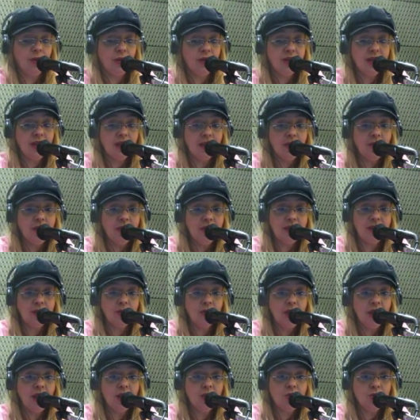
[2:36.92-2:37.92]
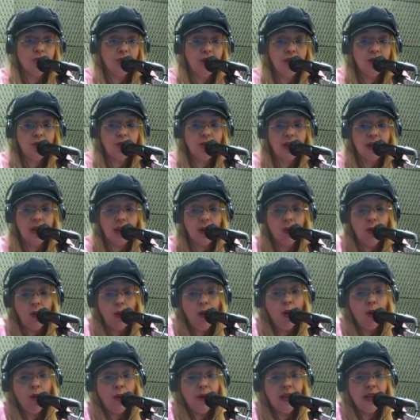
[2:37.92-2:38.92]
que você está fazendo isso, isso, aquilo,
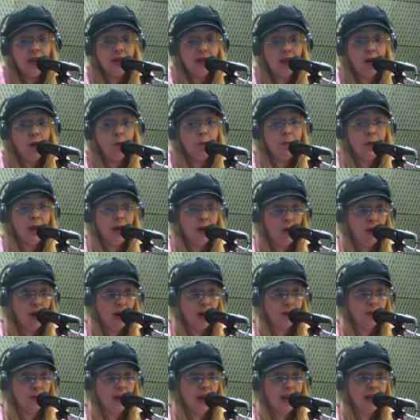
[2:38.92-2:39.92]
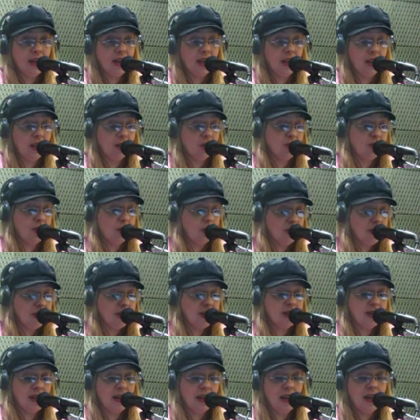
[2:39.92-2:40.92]
ou então pior, não é, queridos? Vamos
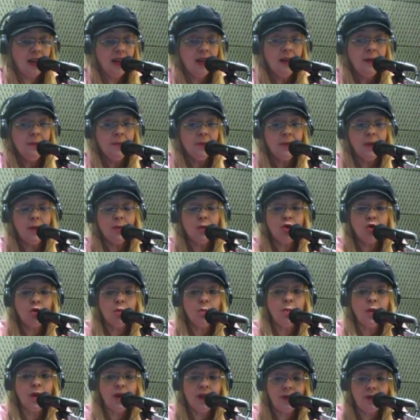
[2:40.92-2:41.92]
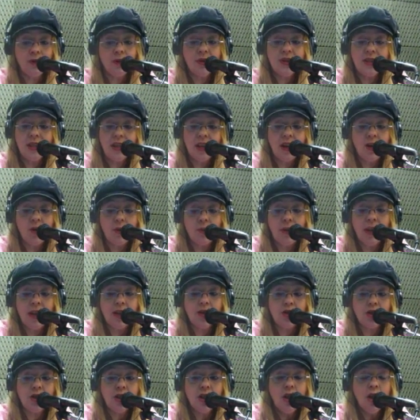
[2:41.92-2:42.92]
dizer, vamos supor que você
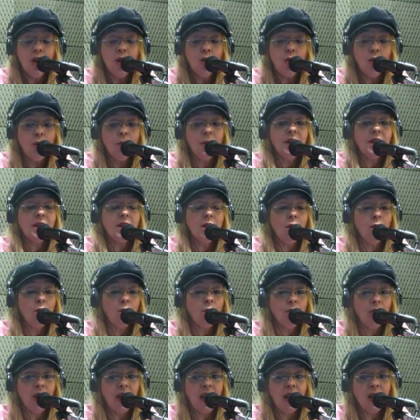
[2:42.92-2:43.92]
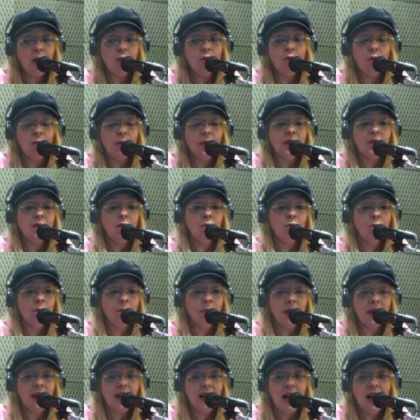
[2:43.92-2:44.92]
realmente cometeu algum erro, cometeu algum
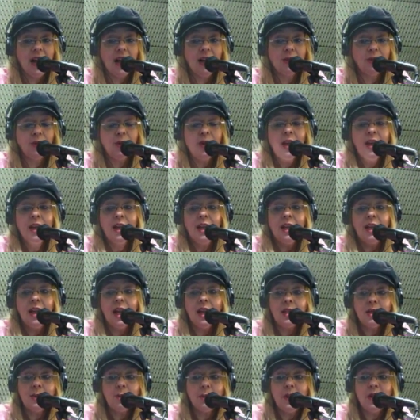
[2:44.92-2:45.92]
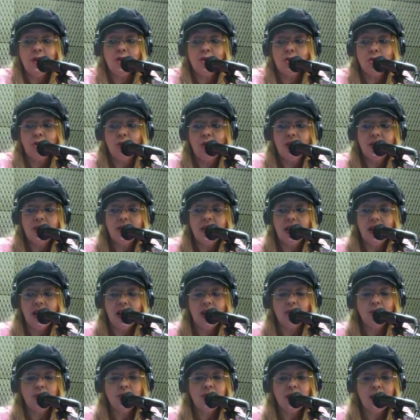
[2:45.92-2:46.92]
pecado, e as pessoas
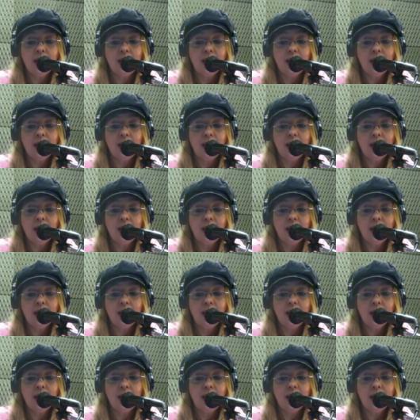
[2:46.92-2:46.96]
ficaram